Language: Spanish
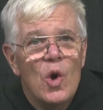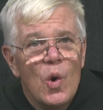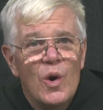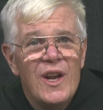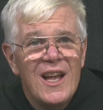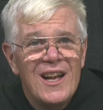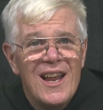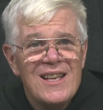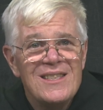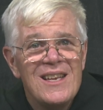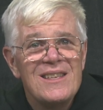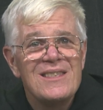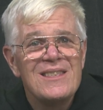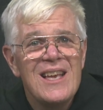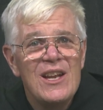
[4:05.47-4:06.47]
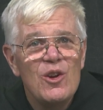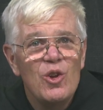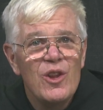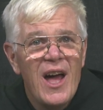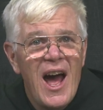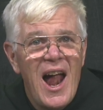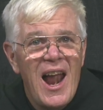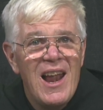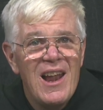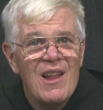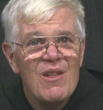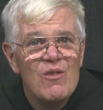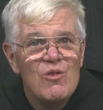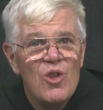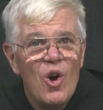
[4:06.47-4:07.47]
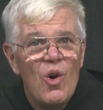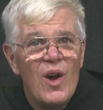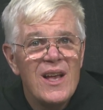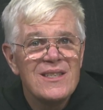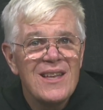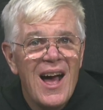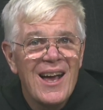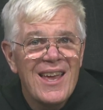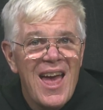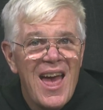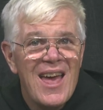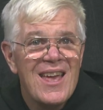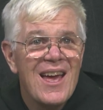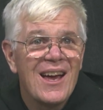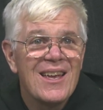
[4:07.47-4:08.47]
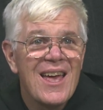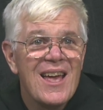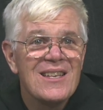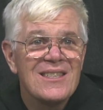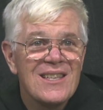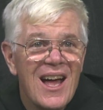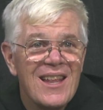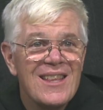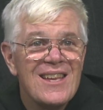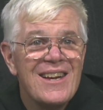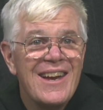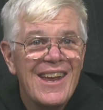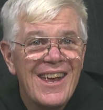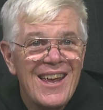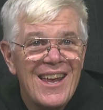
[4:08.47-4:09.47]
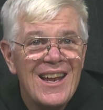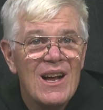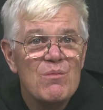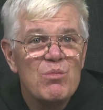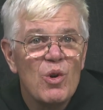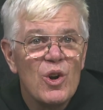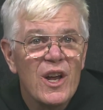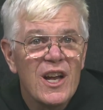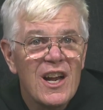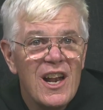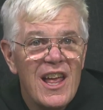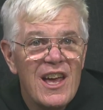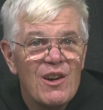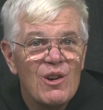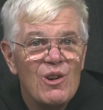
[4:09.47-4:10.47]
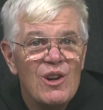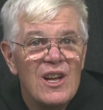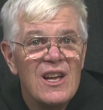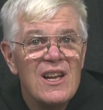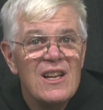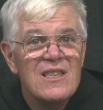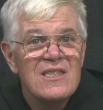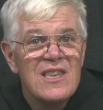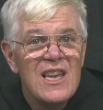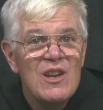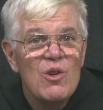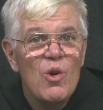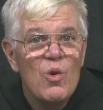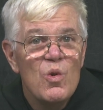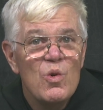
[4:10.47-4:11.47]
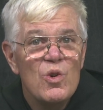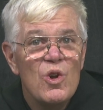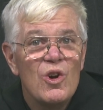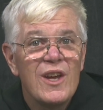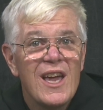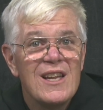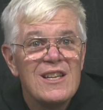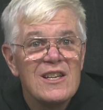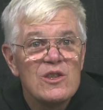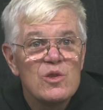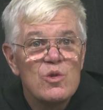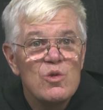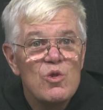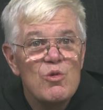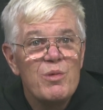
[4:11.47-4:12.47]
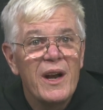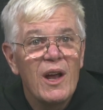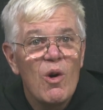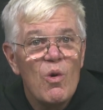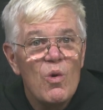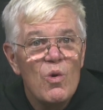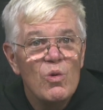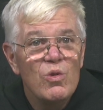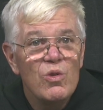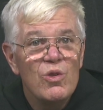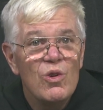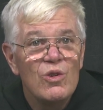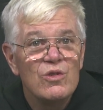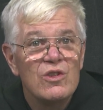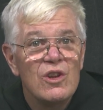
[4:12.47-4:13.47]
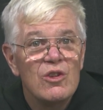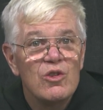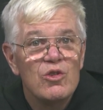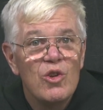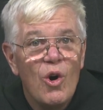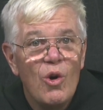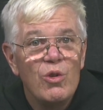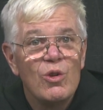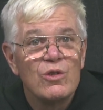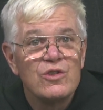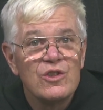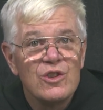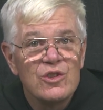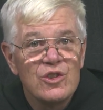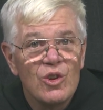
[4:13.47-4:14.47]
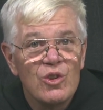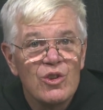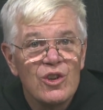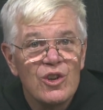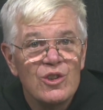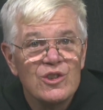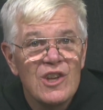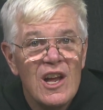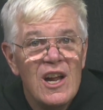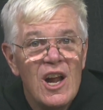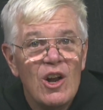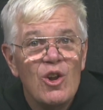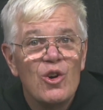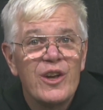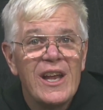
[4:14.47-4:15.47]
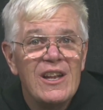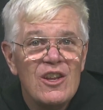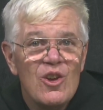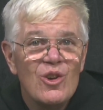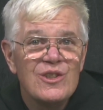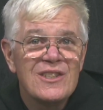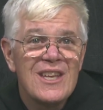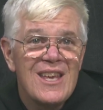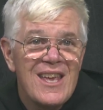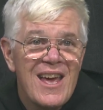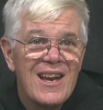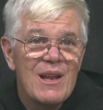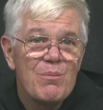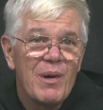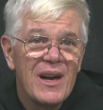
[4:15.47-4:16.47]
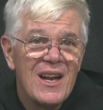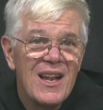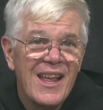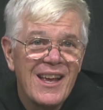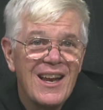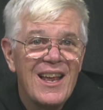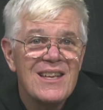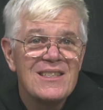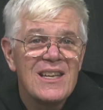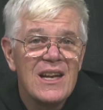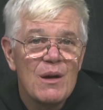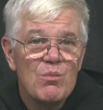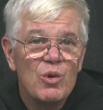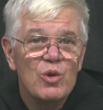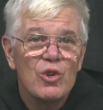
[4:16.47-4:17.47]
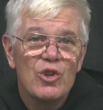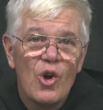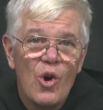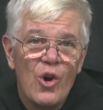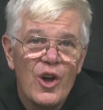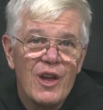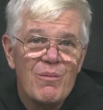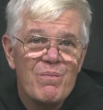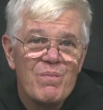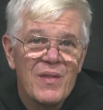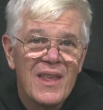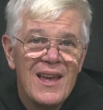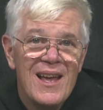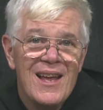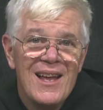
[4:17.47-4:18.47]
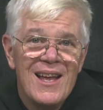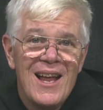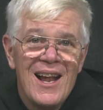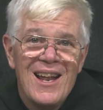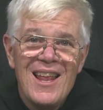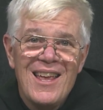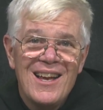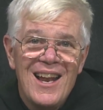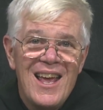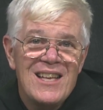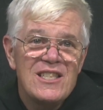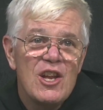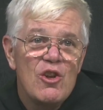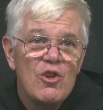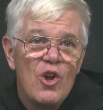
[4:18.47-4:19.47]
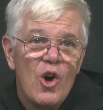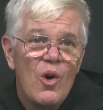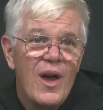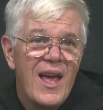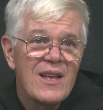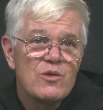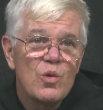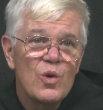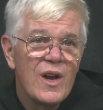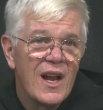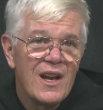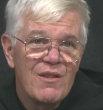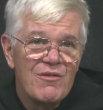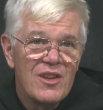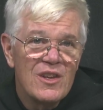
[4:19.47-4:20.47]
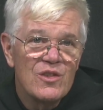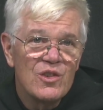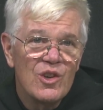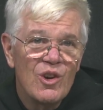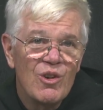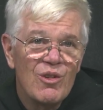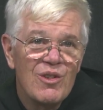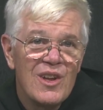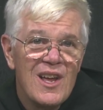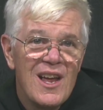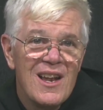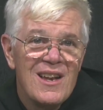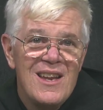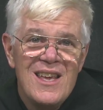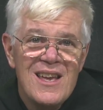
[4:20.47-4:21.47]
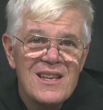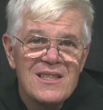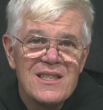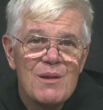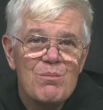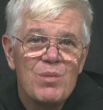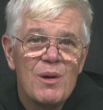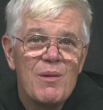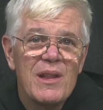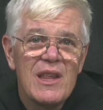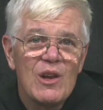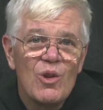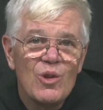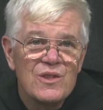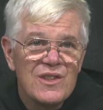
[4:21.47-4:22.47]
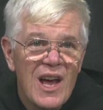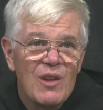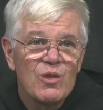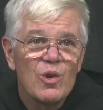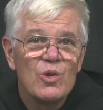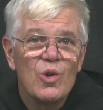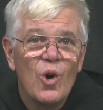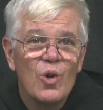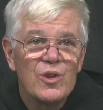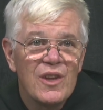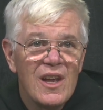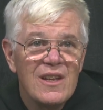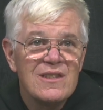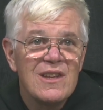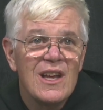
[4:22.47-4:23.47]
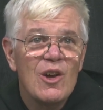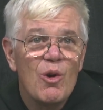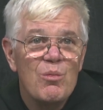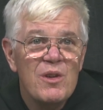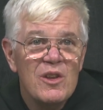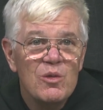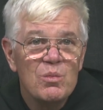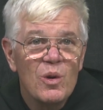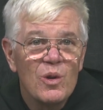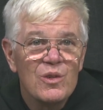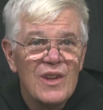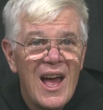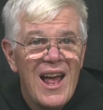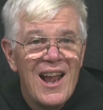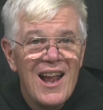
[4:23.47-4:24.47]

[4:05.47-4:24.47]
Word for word: Una iglesia sinodal no es aquella que está dirigida por el clero, sino uno que descubre juntos todos nosotros lo que Dios quiere para la iglesia en el mundo de hoy. La iglesia no es un edificio, ni es simplemente los sacerdotes y obispos.